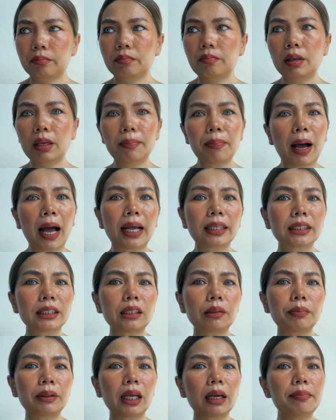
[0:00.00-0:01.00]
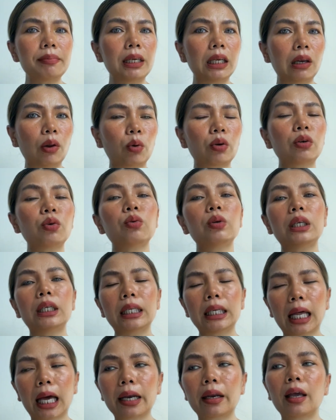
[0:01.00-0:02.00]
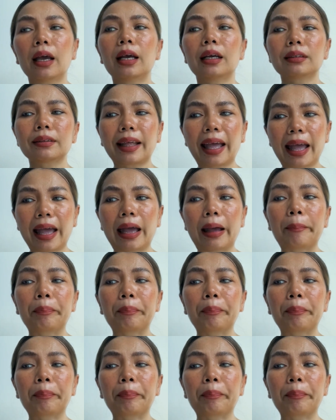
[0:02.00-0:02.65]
มีบ้านฉันยังไม่ได้มีรถนู่นนี่นั่นแต่